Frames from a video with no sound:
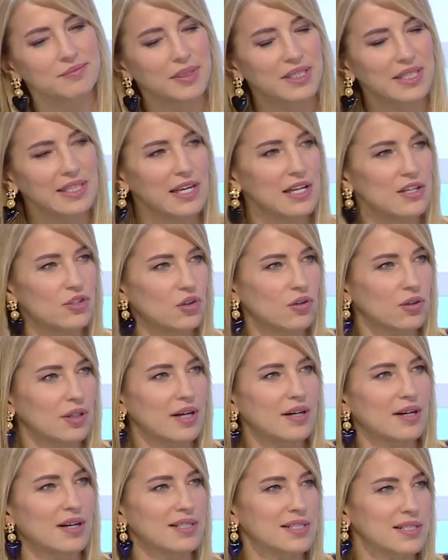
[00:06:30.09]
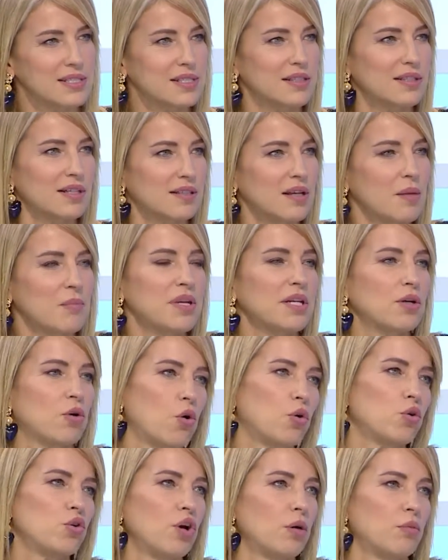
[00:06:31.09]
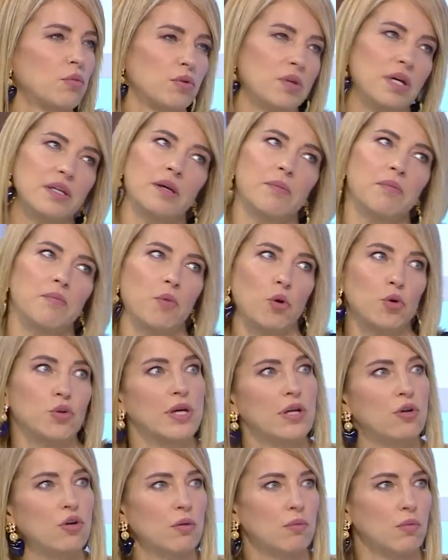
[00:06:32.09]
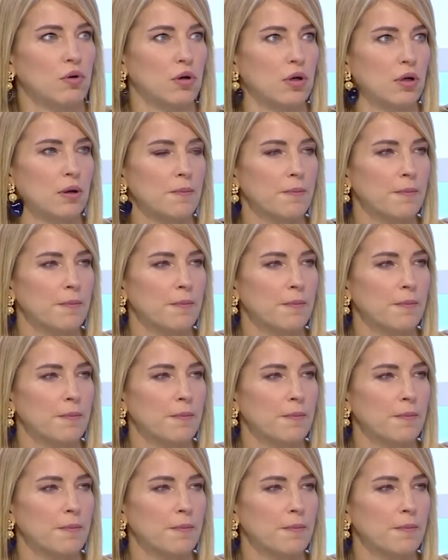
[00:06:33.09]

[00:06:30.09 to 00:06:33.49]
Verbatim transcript: bana gelecek olan rahatsızlıklardan beni koruyor mu ya da öteliyor evet. mu?